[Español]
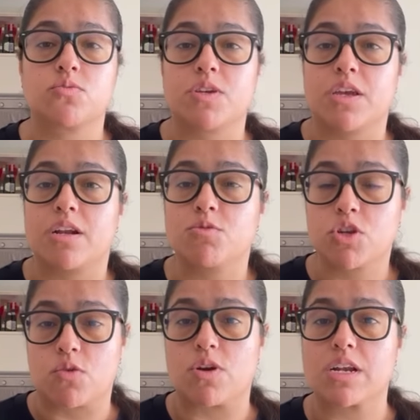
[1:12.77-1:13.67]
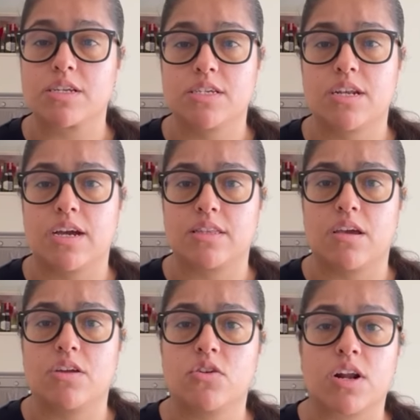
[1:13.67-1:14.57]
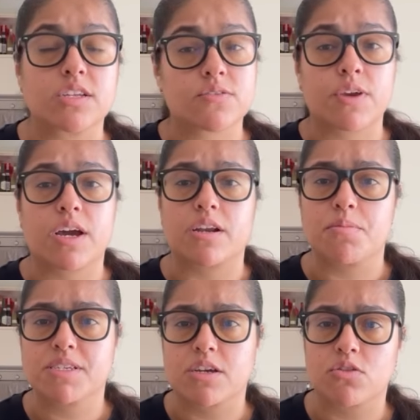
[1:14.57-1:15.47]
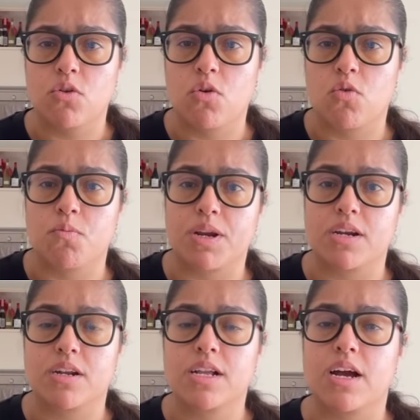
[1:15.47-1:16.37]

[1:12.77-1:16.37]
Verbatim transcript: viniéramos en una racha negativa de no clasificar y más que todo cumplir en el